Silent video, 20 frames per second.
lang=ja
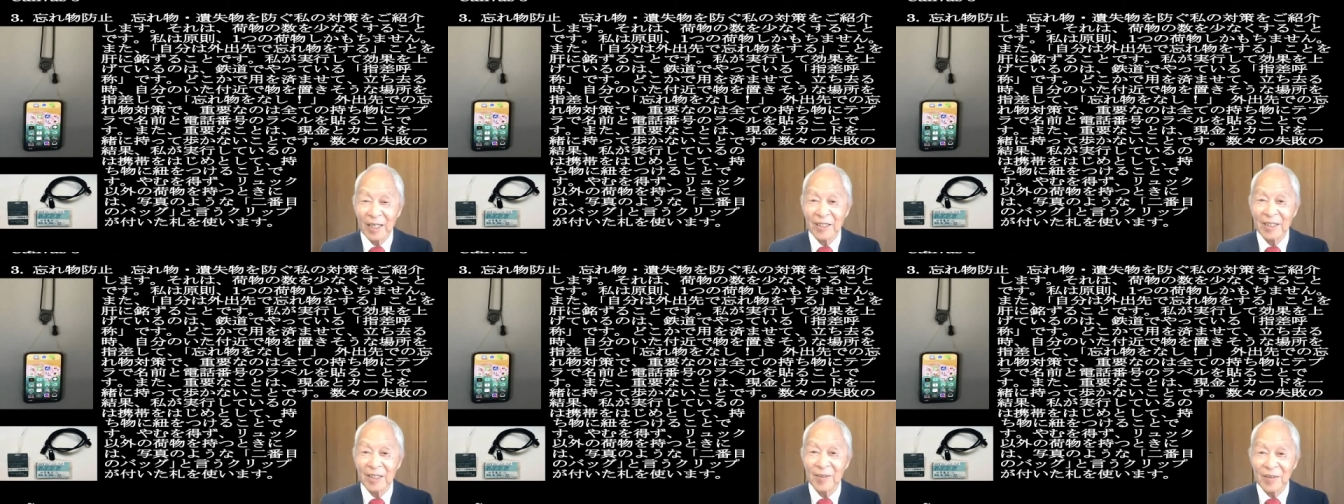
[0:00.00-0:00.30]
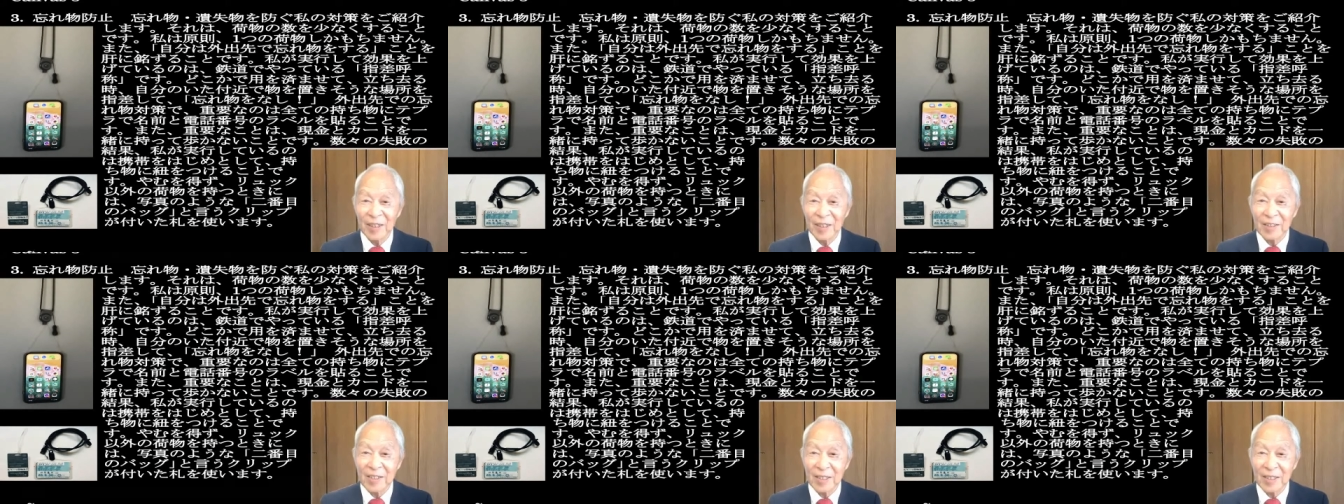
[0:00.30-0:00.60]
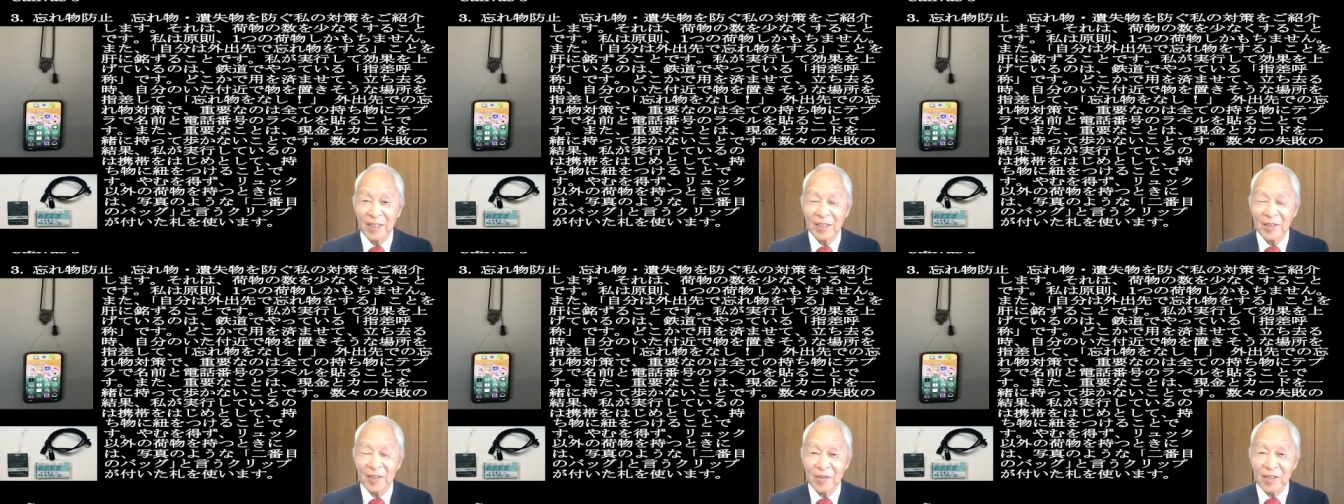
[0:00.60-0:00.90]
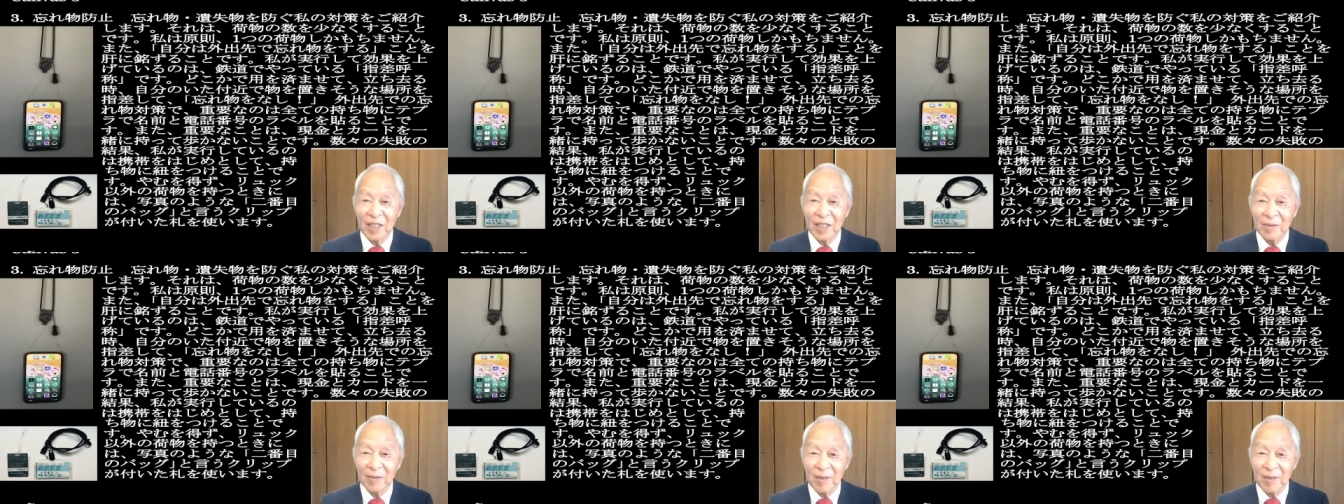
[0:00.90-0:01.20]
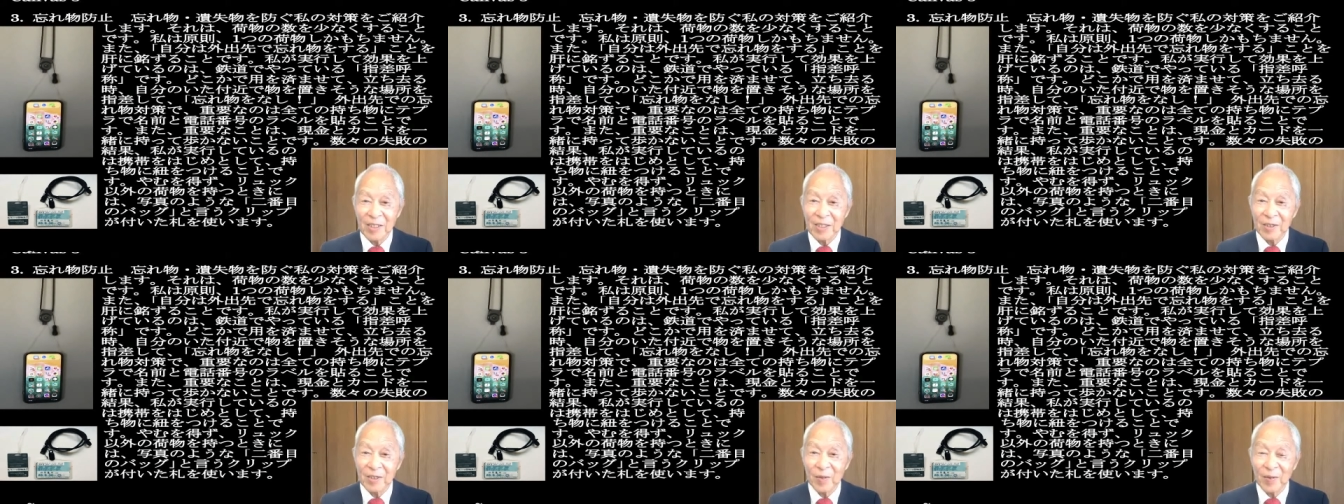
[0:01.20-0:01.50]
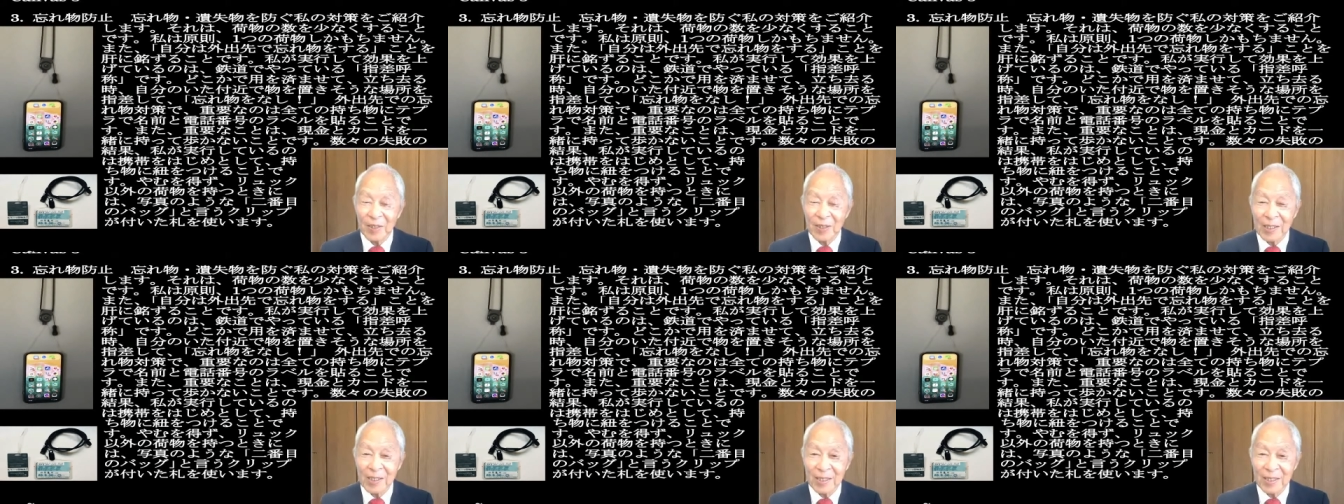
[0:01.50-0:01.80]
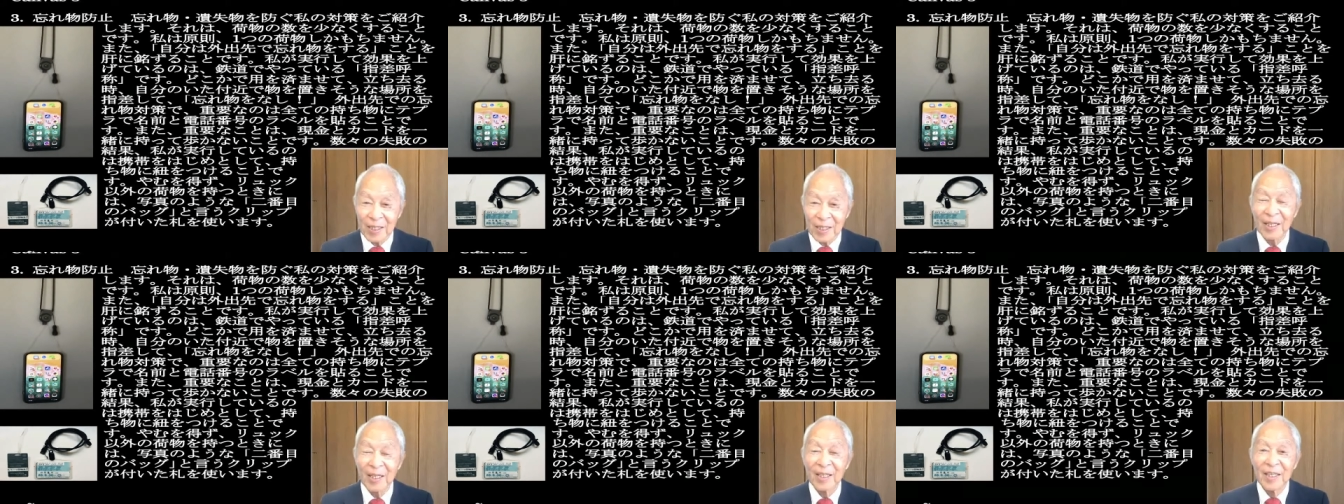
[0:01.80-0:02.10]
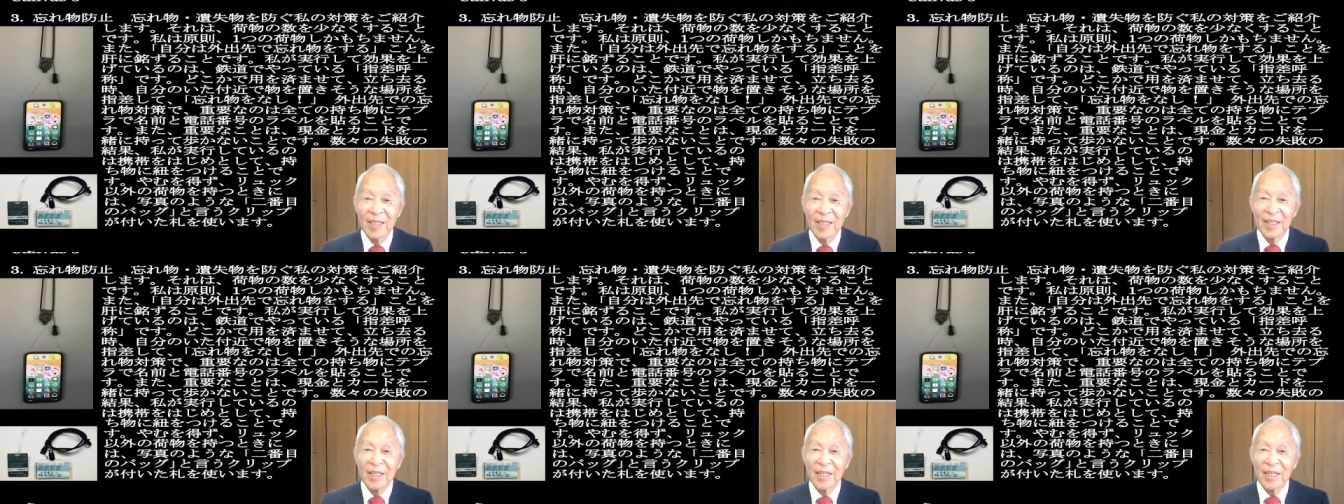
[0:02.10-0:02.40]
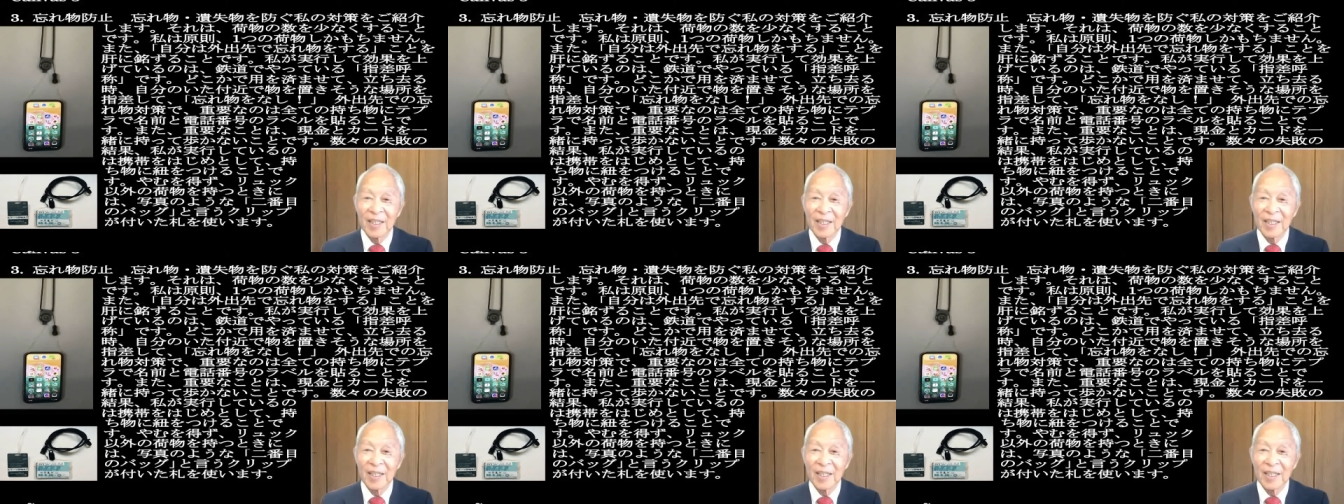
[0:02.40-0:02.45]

あるいは私がよくやりますのはですね、